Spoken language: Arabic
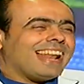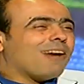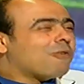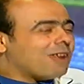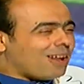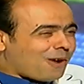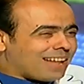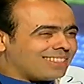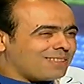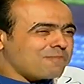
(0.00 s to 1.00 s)
لو لو
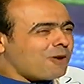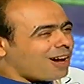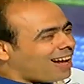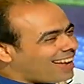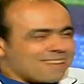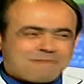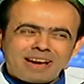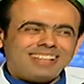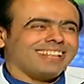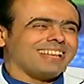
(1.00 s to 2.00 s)
حد بمخك
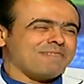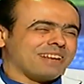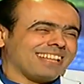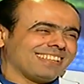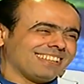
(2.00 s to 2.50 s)
هيبقى كده هتعمل كده